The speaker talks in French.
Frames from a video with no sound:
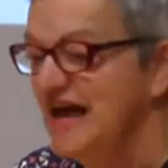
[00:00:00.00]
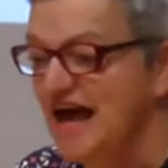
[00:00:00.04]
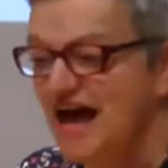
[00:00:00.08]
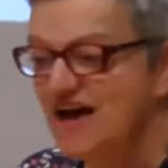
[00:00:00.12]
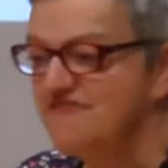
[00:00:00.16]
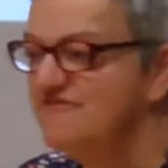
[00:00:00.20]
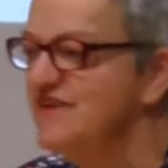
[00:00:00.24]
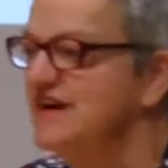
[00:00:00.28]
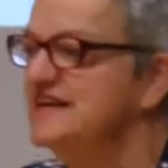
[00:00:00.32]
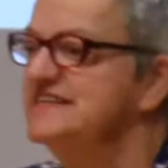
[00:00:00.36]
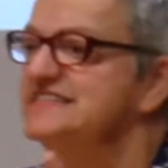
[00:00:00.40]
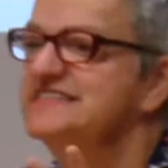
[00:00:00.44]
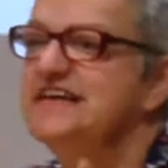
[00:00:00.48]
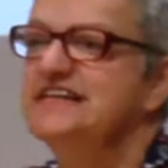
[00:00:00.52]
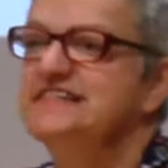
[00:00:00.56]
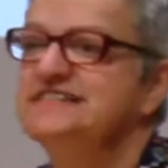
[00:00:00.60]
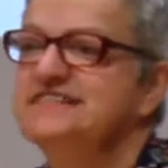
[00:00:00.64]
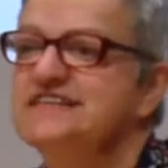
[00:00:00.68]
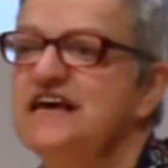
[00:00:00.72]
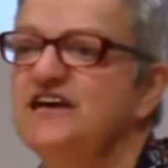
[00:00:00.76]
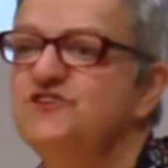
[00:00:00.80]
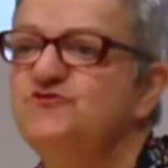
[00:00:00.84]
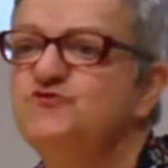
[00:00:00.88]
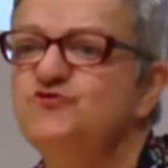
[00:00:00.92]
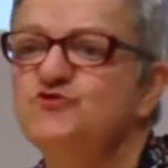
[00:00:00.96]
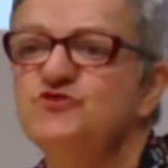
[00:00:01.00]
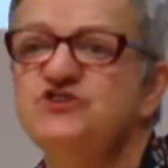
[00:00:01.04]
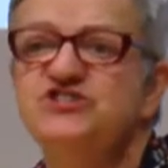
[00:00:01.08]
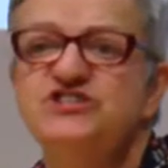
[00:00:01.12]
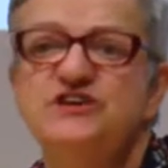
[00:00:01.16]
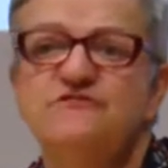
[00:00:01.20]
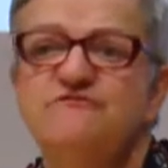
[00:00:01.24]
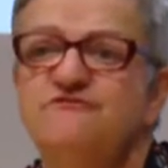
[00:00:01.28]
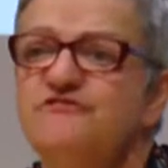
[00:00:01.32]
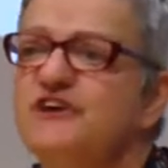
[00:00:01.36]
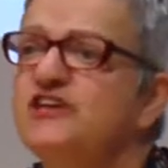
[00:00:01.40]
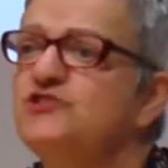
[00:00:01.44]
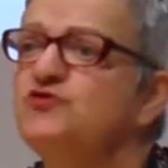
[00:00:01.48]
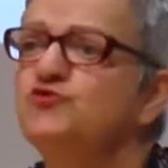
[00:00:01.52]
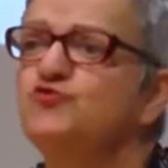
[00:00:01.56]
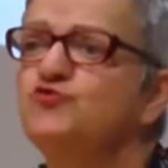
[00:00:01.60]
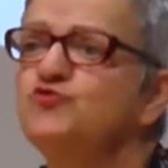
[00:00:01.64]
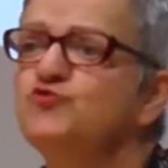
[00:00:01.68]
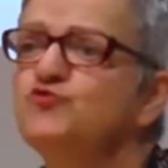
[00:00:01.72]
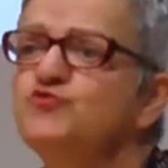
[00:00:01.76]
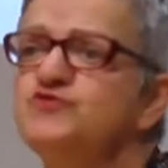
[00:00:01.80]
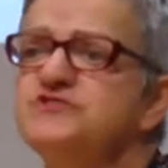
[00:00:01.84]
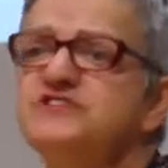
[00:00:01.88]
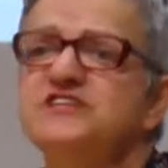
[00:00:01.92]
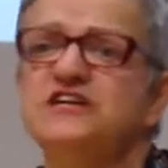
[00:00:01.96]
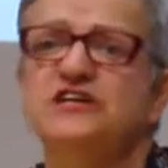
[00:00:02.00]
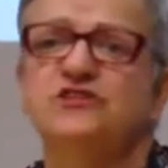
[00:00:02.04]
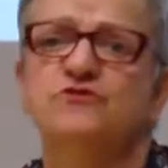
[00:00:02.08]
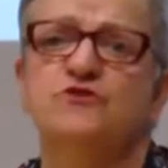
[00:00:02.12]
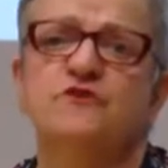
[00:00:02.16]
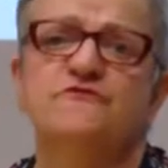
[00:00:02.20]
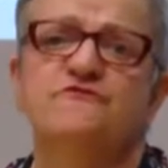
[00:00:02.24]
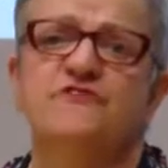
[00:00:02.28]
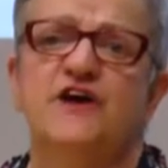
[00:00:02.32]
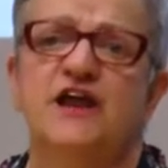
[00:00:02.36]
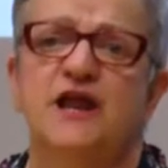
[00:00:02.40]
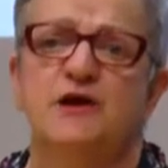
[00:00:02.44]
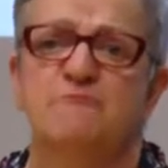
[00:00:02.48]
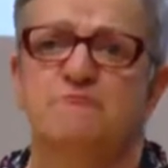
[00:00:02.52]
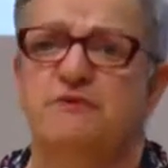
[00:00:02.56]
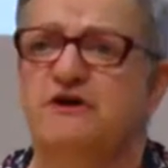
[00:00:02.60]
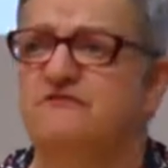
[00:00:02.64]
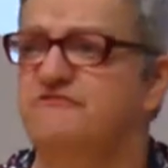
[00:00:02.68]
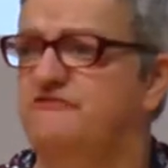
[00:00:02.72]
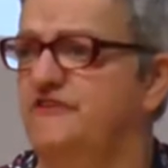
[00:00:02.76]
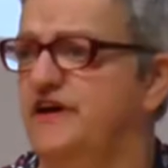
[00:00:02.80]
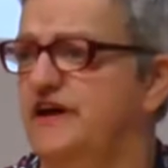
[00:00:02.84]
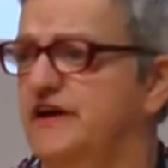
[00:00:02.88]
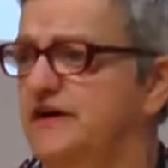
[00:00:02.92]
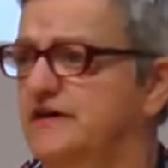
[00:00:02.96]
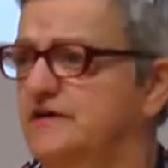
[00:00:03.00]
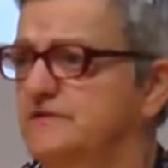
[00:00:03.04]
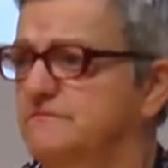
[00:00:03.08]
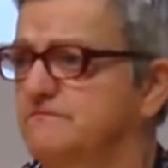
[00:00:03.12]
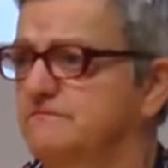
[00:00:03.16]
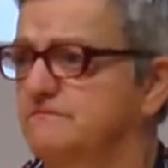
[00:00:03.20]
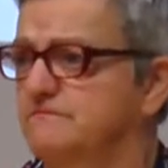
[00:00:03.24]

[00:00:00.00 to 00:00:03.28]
Avec cette ceinture, j'ai fait tout ce qu'il ne fallait pas faire.